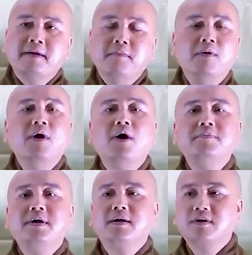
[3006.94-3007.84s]
Một
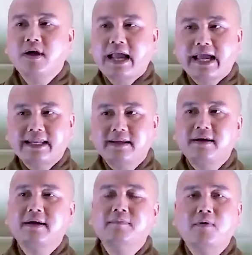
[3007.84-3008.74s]
hôm đó có ham
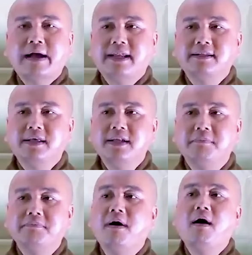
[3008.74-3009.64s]
đó, một anh tên là
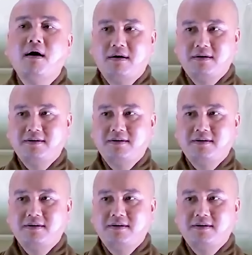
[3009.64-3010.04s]
Paul.